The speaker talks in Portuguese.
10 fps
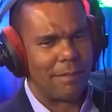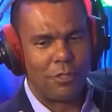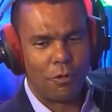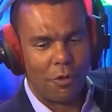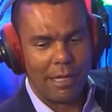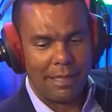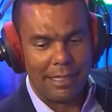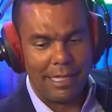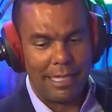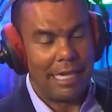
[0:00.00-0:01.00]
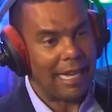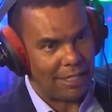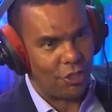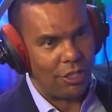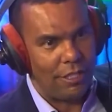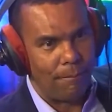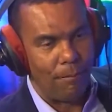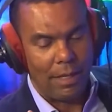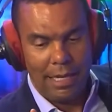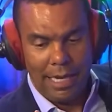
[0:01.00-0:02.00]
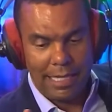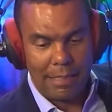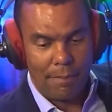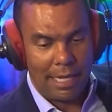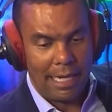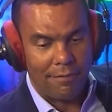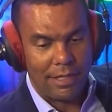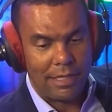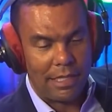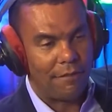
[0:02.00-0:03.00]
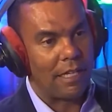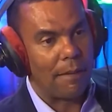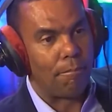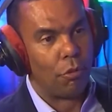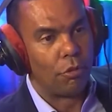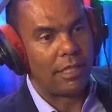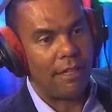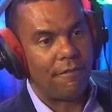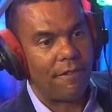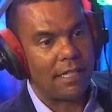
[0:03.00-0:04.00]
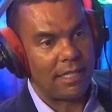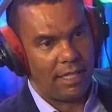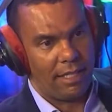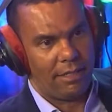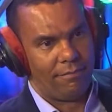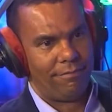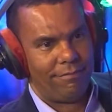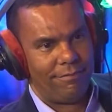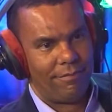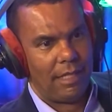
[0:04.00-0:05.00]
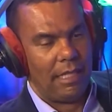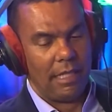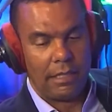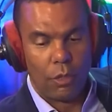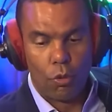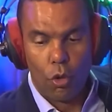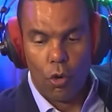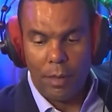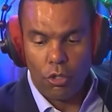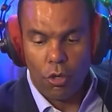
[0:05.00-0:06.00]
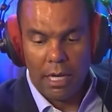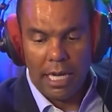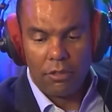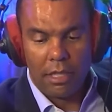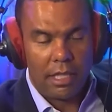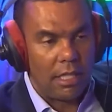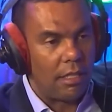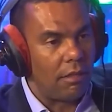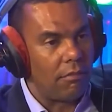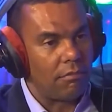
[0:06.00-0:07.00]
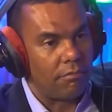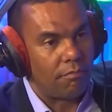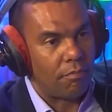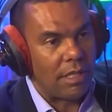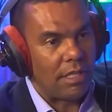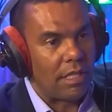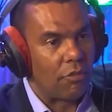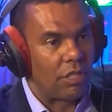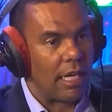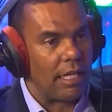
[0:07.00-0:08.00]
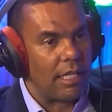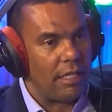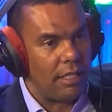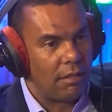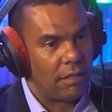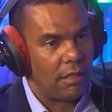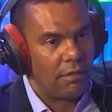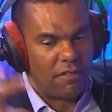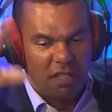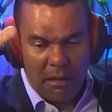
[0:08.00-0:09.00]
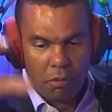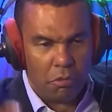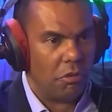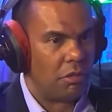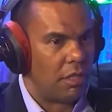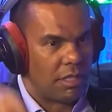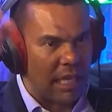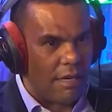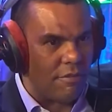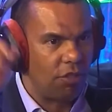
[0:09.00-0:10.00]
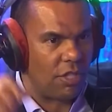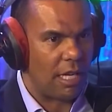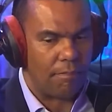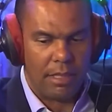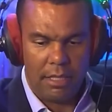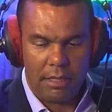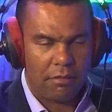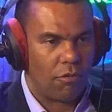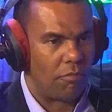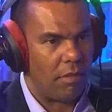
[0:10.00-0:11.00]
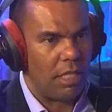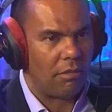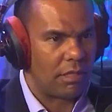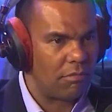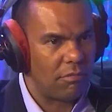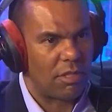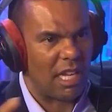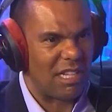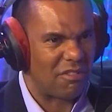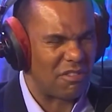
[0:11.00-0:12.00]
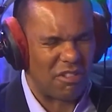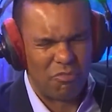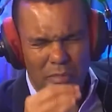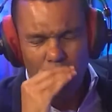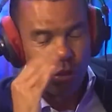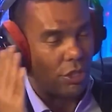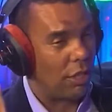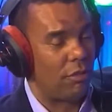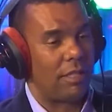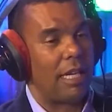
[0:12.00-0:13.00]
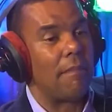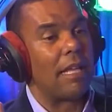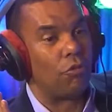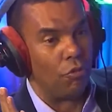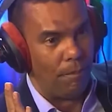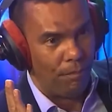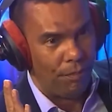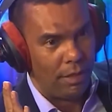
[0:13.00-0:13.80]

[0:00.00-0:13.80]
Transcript: é. mas de qualquer maneira, em latim, essa palavra significa putrefazer. Tá. Então o corpo era jogado naquele piscinão de areia ali, vinham abutres, árvores de rapina, comiam os restos, era um mau cheiro tremendo.